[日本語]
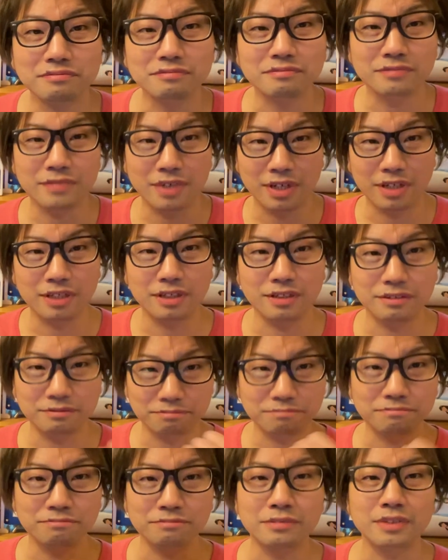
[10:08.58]
ま
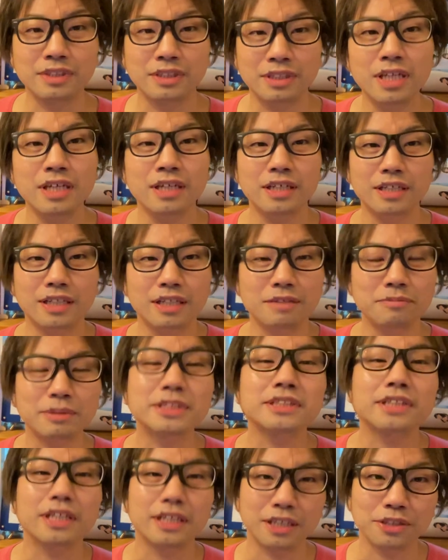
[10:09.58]
あね、ありま
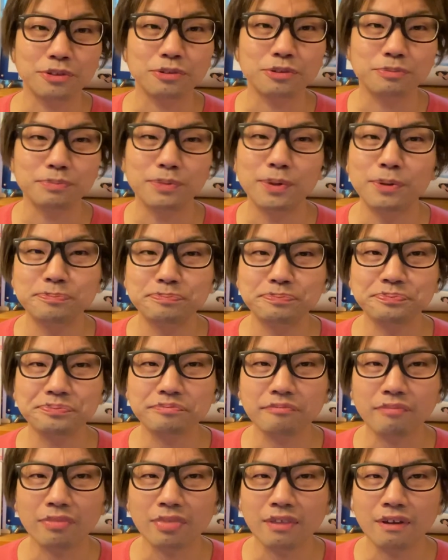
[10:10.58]
すから曲も、
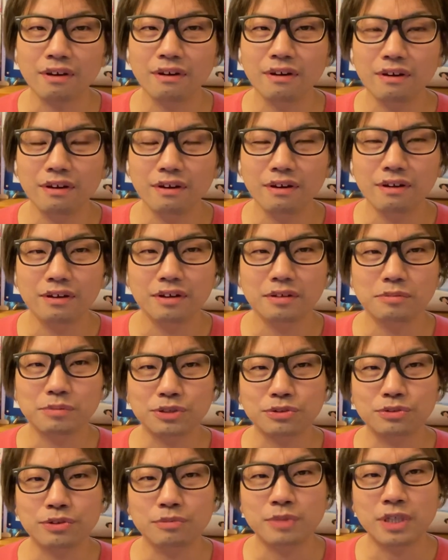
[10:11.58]
まあ、
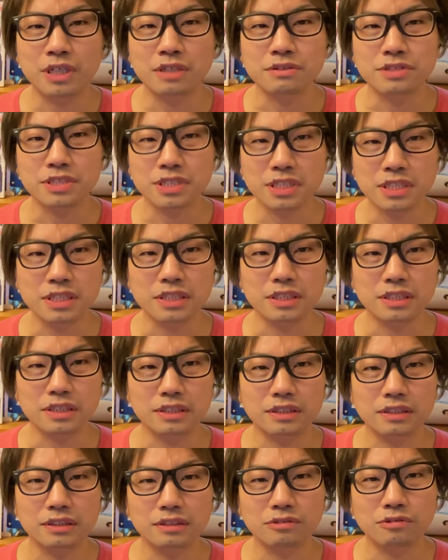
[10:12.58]
それもあるし、
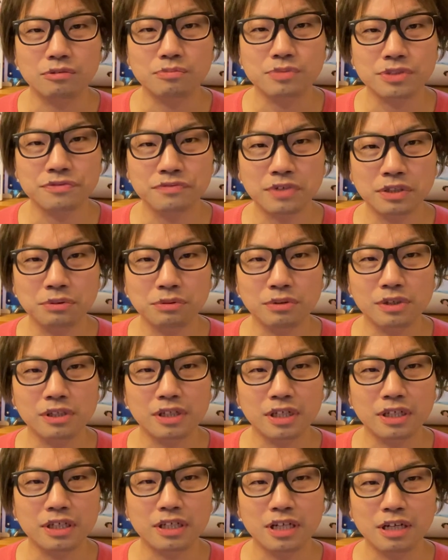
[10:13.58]
こぶしファクトリーの
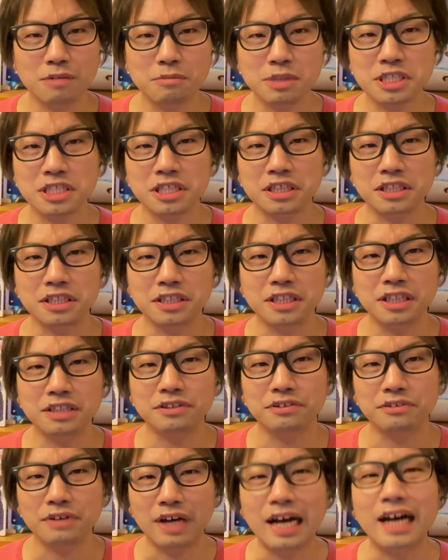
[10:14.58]
中に浜ちゃんがいないっ
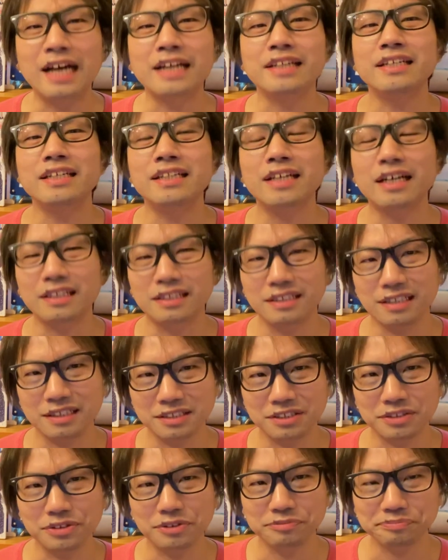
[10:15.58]
ていうのはありえなかったん
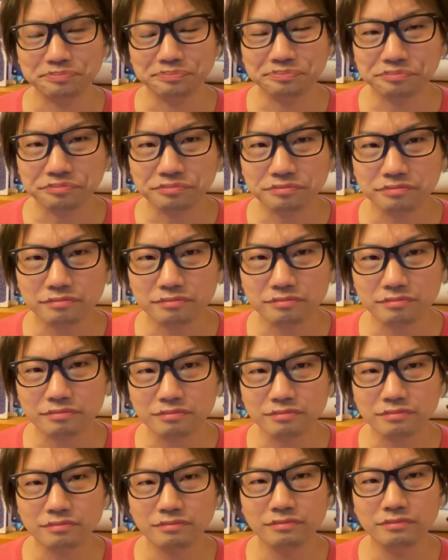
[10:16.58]
ですよ。
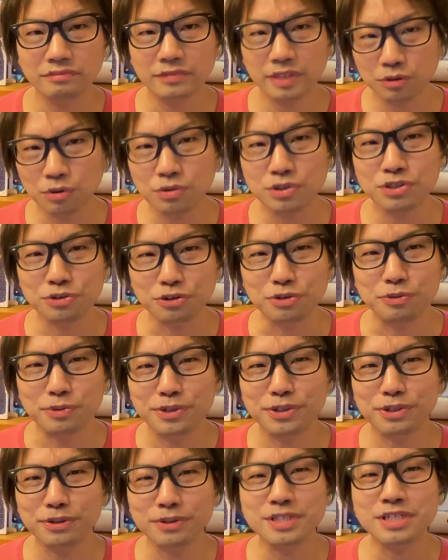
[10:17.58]
当時の読
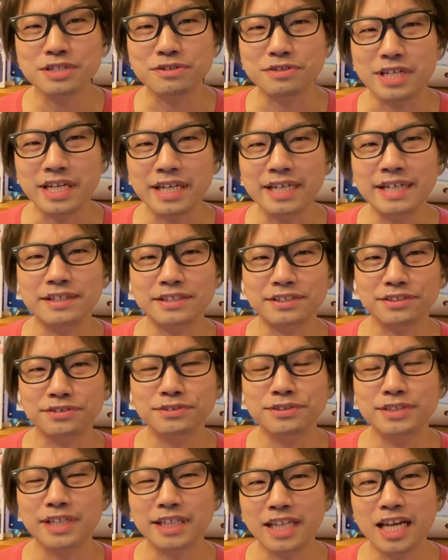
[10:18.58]
売巨人軍に江川
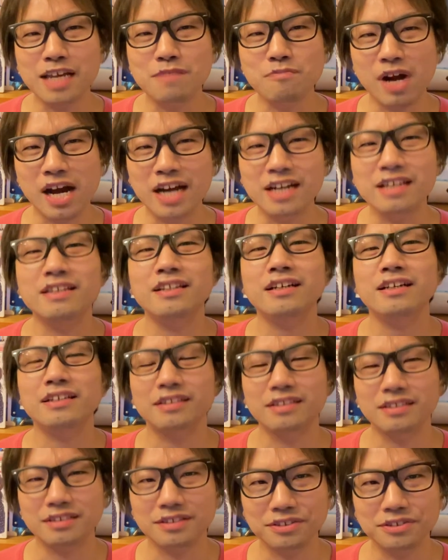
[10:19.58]
卓がないもありえなかっ
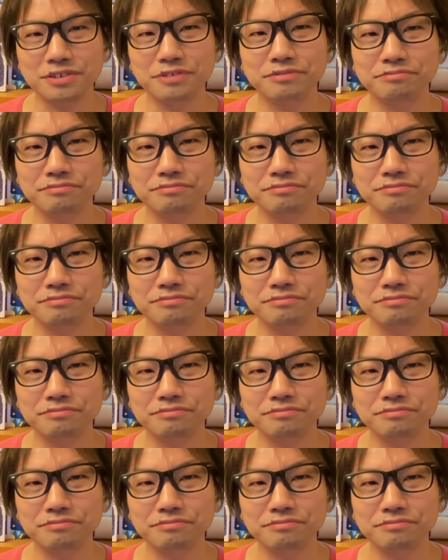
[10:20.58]
たんですよ。